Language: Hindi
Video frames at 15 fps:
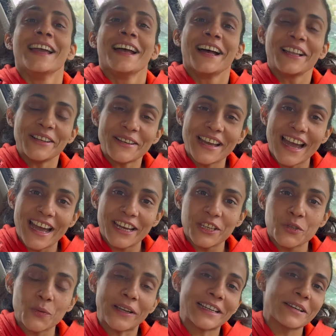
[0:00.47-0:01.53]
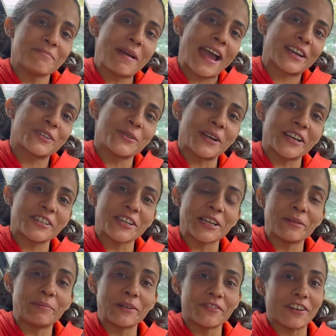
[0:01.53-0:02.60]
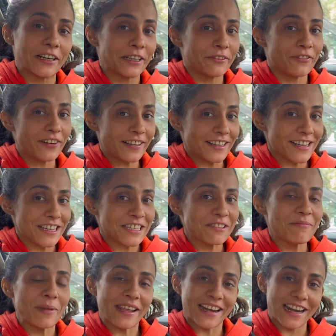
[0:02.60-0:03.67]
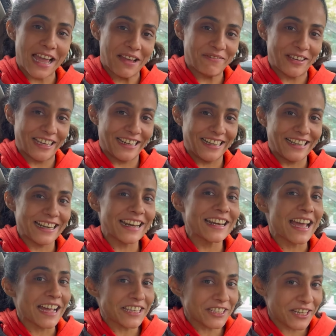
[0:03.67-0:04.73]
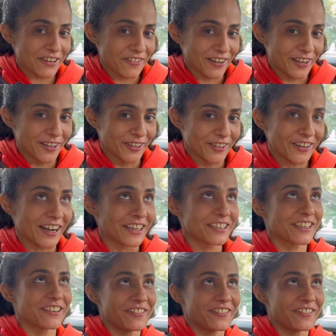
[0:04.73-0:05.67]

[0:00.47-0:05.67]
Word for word: हेलो गाइस वेलकम बैक टू आवर चैनल पटवारी फिटनेस मेरा नाम है रीटा एंड आज की वीडियो आज की